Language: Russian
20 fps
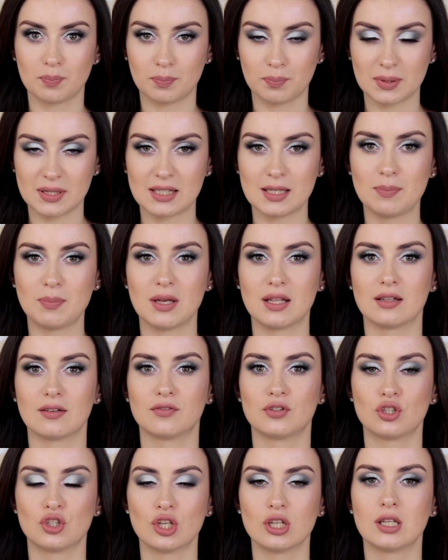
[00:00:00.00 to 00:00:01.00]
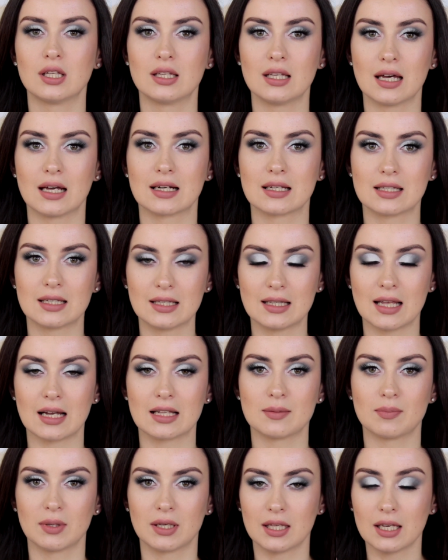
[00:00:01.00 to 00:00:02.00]
постепенно в течение дня
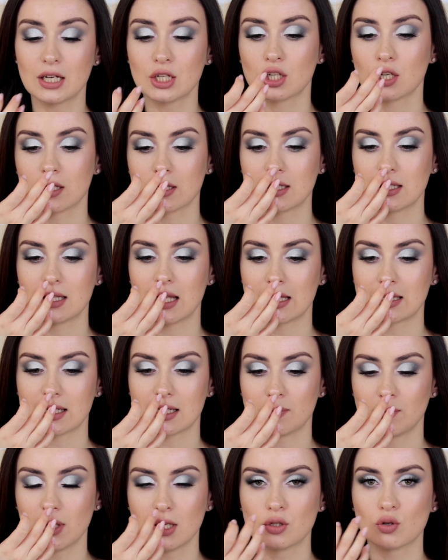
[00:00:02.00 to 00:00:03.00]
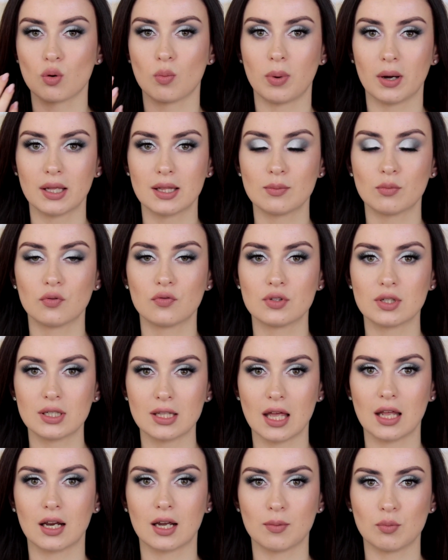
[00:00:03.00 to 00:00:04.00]
разъедать макияж, разъедать косметику, поэтому
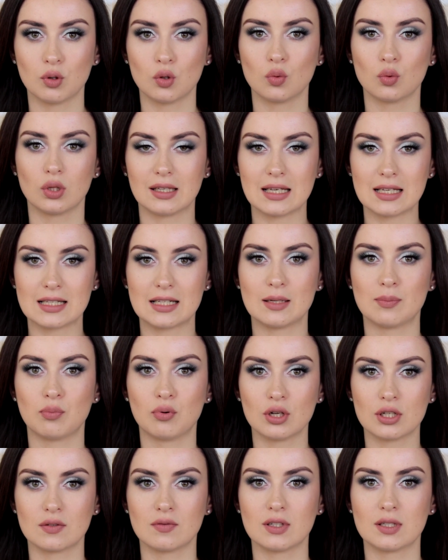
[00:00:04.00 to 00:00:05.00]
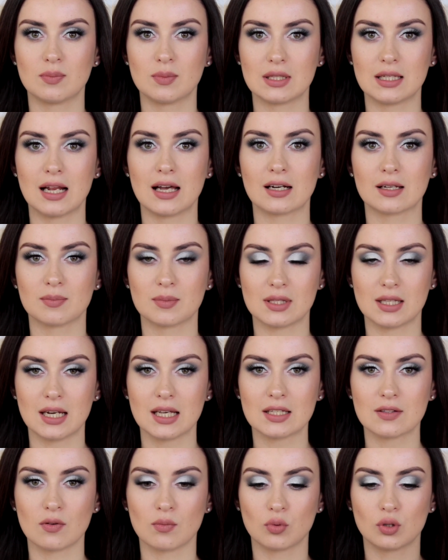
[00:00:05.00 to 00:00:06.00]
всегда рекомендуют, если пользовались мицеллярным
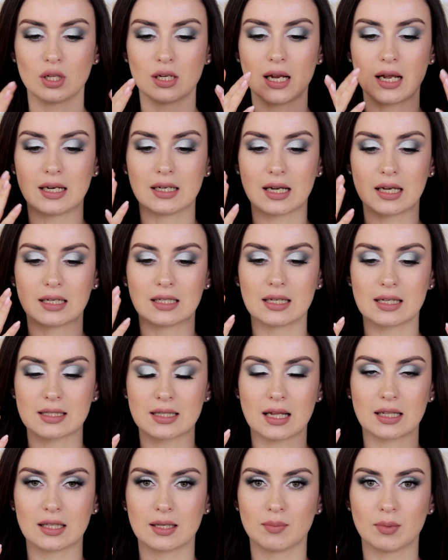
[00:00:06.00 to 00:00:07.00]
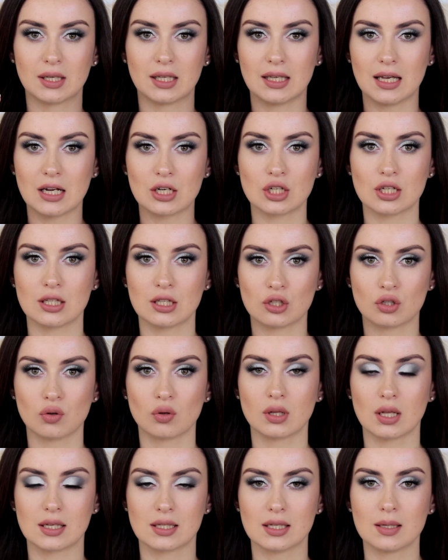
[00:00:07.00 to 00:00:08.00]
средством, удаляли какие-то остатки макияжа, если
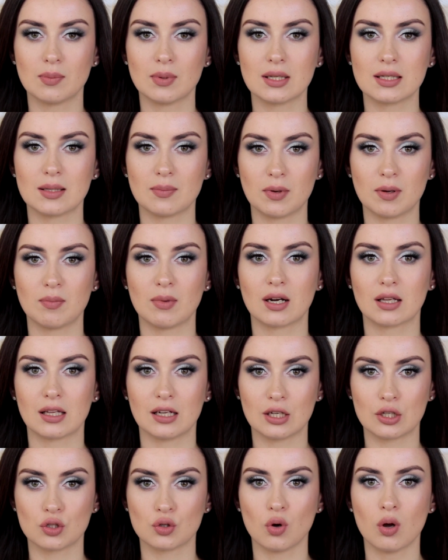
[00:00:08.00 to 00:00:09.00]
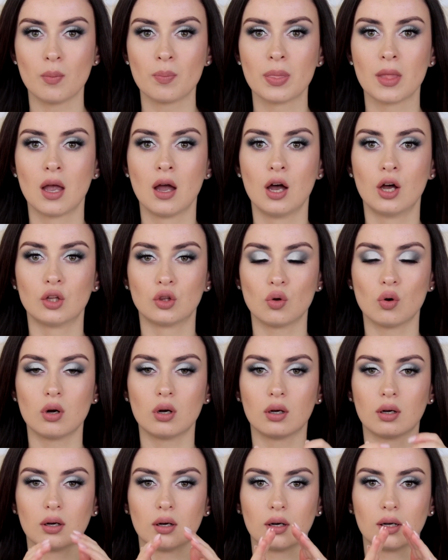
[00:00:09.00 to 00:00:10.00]
что-то осыпалось, например, на лицо,
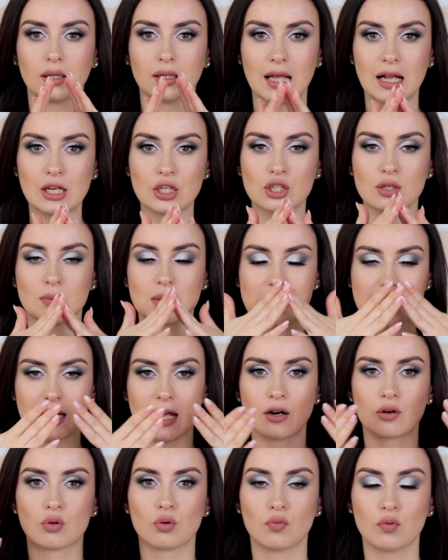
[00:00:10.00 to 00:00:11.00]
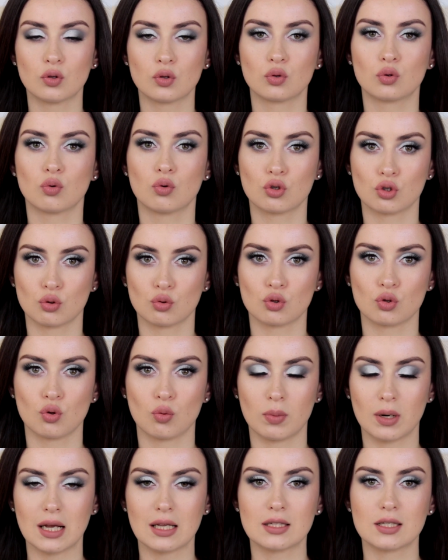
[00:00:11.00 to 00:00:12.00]
то дальше мицеллярную воду тоже нужно
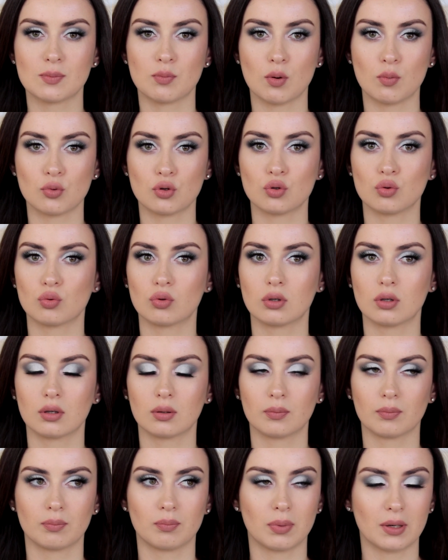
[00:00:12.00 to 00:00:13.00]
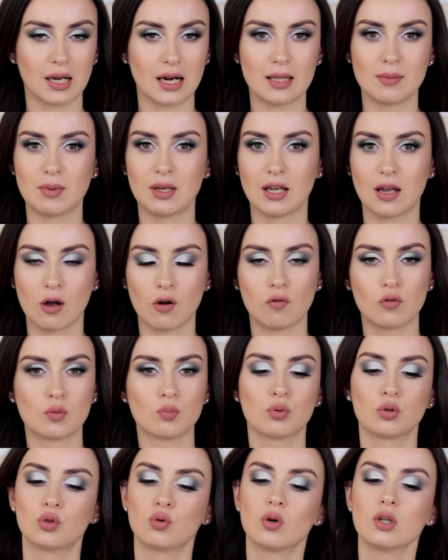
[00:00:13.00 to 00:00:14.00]
убрать с помощью, по крайней мере,
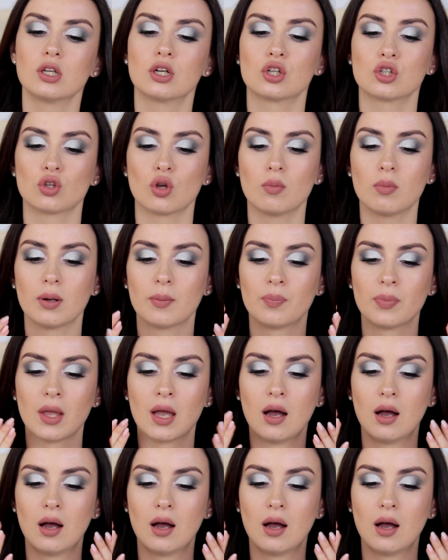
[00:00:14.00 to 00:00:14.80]
какого-нибудь тоника, чтобы